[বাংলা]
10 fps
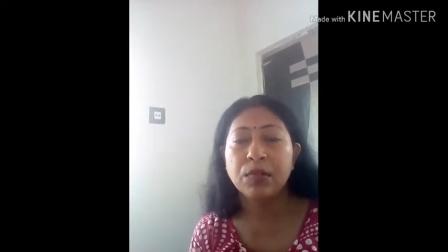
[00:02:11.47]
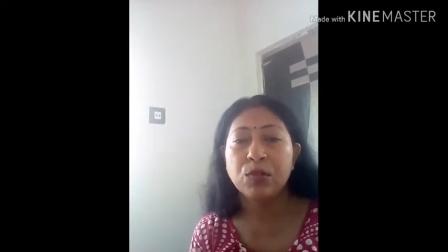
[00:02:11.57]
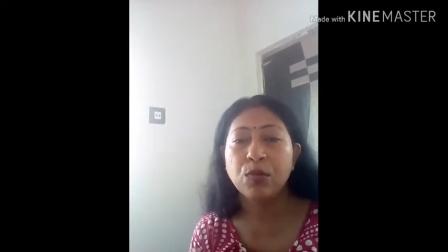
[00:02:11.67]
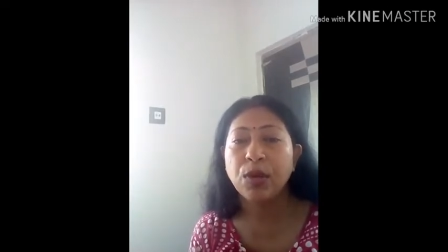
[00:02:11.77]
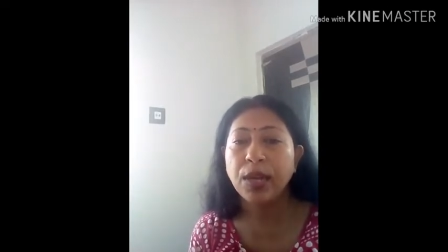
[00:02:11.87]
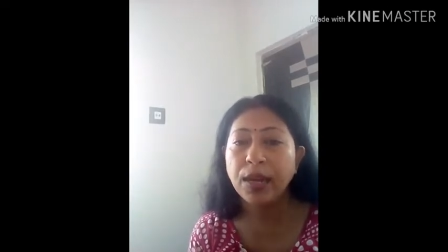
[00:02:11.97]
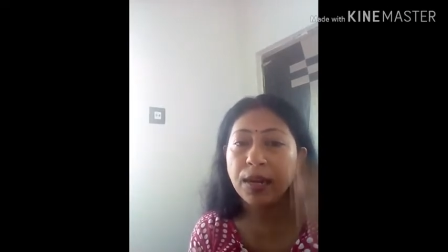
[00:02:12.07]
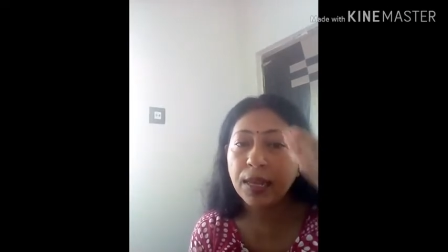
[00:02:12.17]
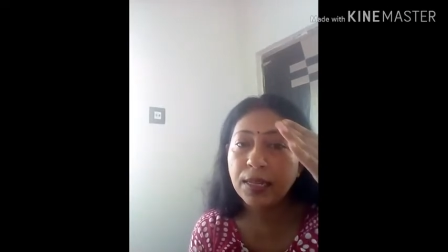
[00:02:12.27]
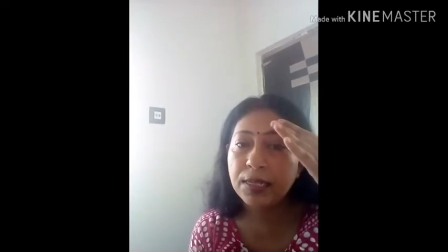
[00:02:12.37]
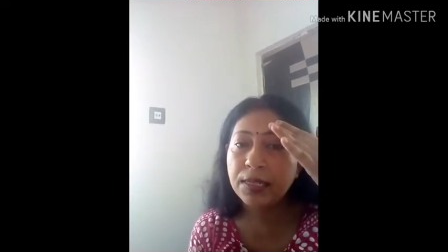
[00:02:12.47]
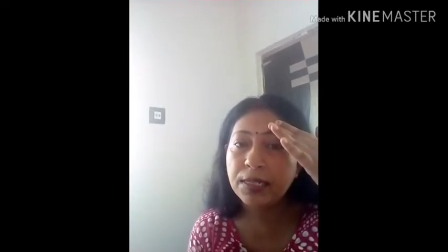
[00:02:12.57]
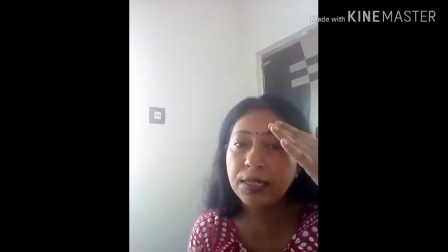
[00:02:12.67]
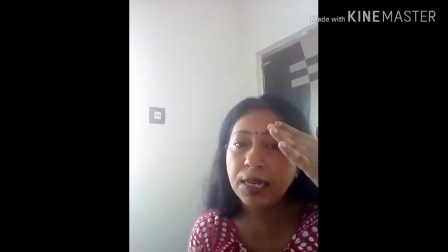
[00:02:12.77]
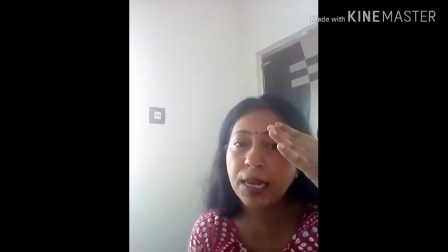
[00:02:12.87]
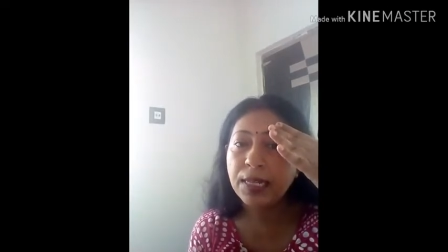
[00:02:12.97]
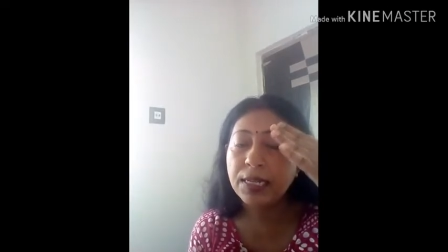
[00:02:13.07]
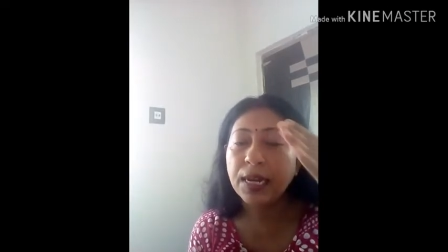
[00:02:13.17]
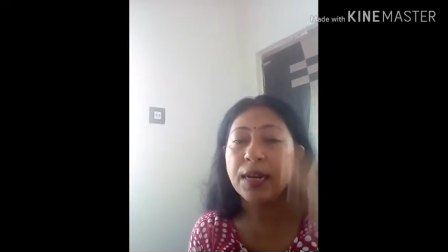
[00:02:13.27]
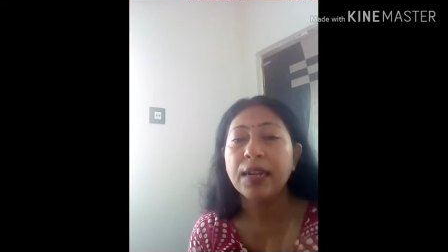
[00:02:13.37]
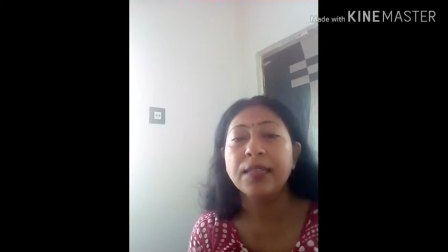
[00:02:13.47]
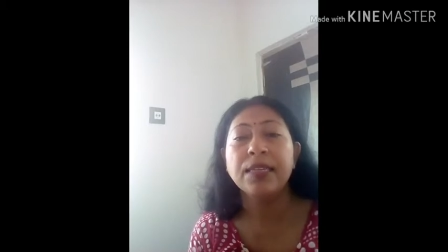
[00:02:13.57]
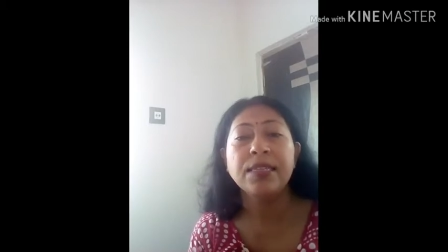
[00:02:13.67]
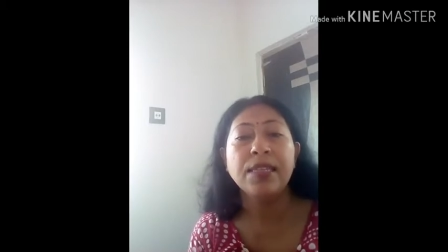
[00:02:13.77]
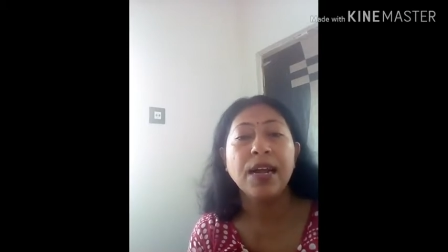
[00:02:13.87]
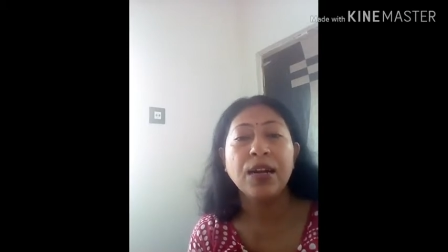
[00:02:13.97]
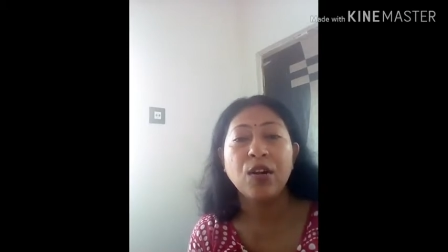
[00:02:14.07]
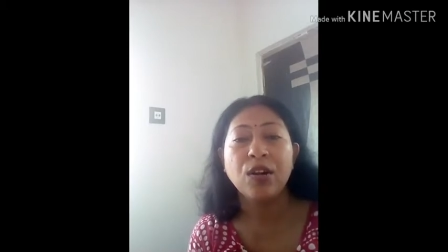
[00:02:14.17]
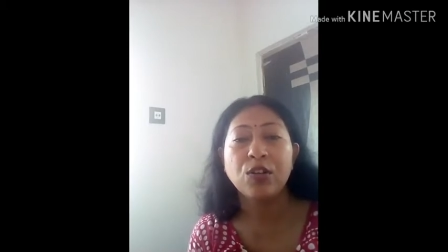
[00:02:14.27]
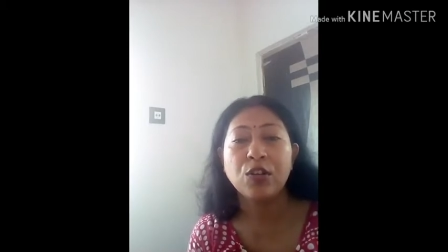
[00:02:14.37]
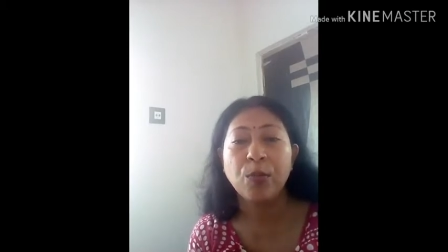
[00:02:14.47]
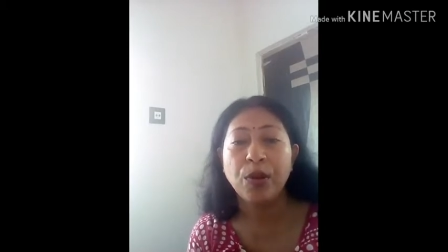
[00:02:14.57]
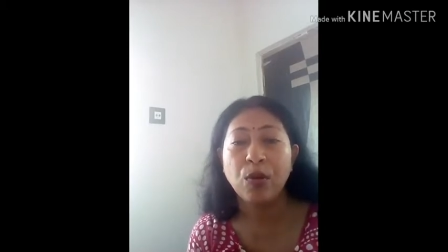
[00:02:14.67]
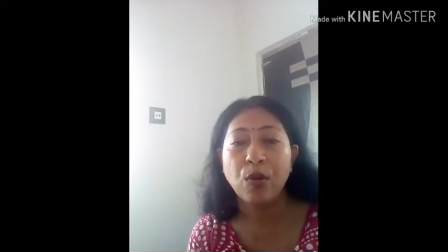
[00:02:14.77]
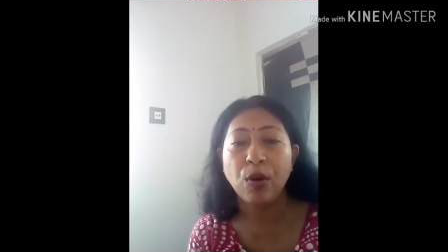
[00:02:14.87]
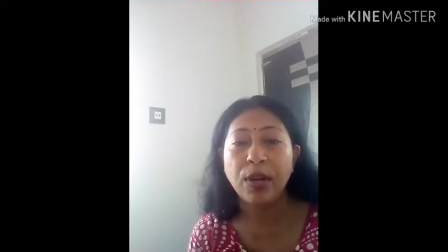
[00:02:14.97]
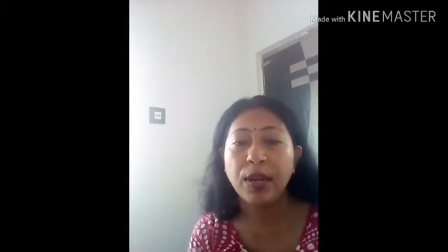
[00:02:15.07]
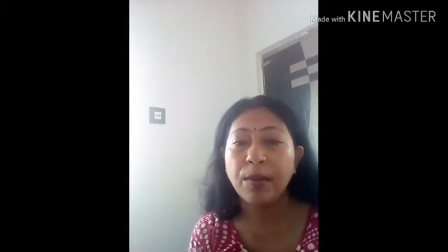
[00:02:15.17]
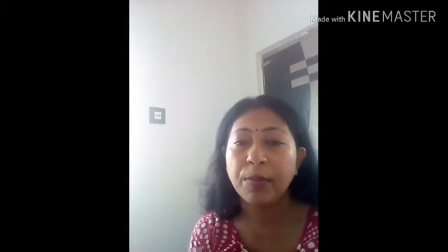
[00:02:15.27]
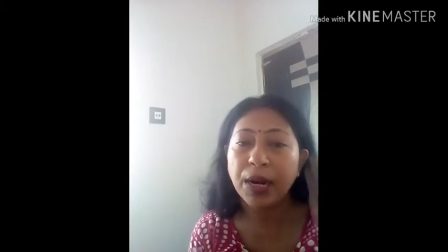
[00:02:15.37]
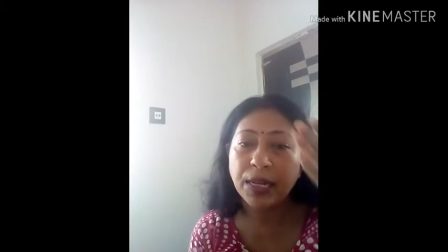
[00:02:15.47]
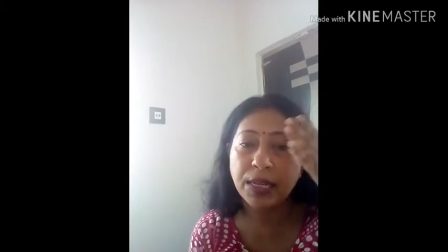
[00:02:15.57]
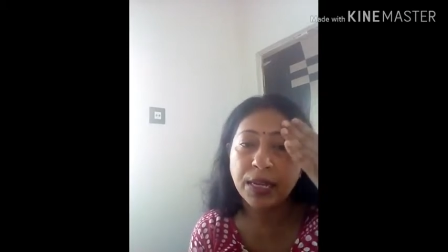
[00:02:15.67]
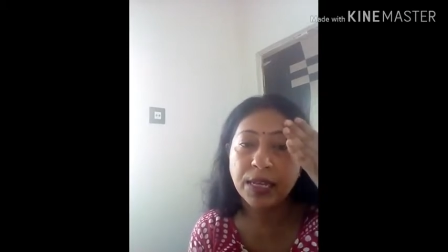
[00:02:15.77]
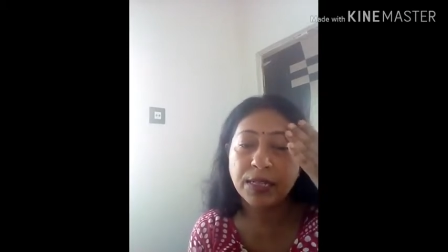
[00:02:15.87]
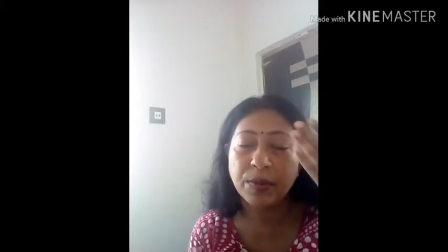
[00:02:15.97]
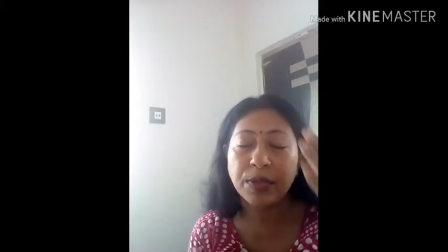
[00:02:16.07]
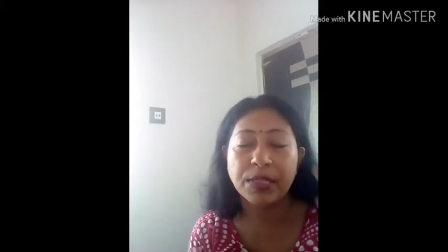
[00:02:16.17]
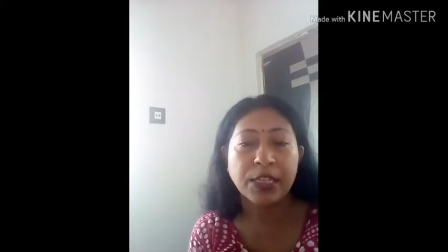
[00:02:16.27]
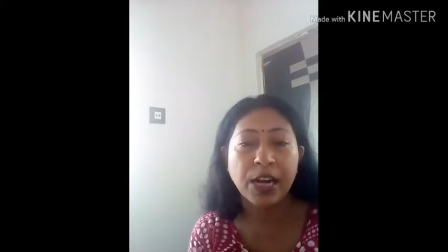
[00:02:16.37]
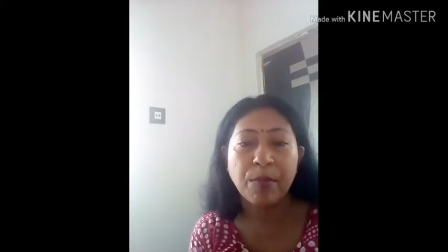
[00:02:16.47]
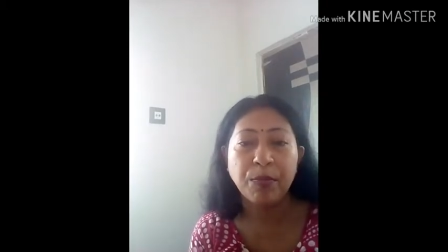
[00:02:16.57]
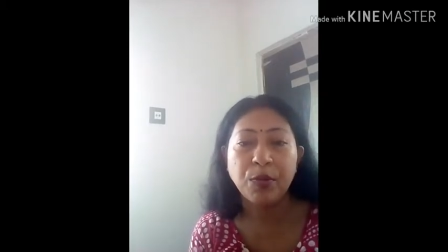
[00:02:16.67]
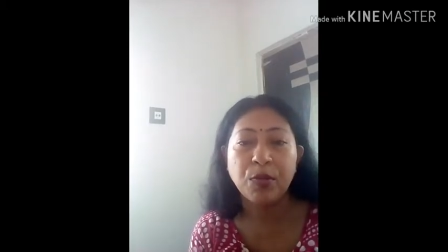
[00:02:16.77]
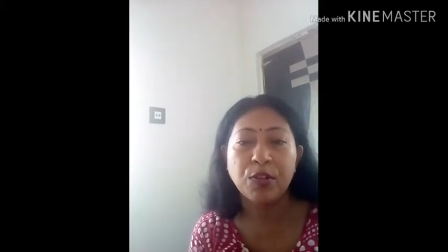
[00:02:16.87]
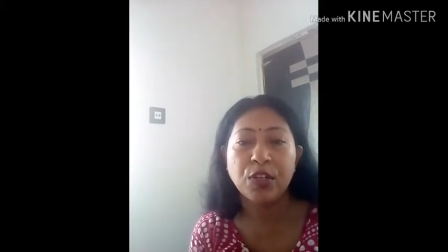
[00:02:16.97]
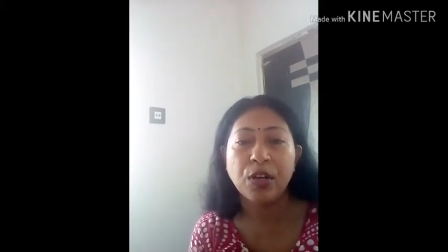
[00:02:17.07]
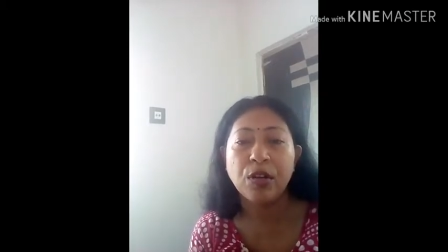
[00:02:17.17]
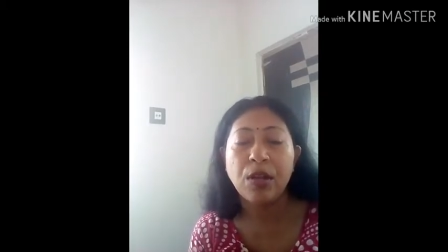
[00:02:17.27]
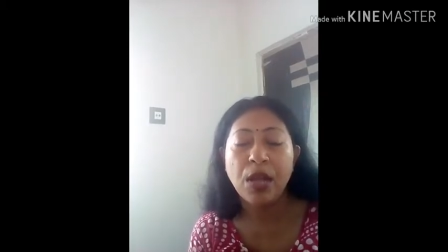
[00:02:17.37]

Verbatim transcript: চোখের এই ঠিক এই জায়গাটাতে স্নান করার সময় কলের বাড়ি খেয়েছে মানে শ্যাম্পু করছিল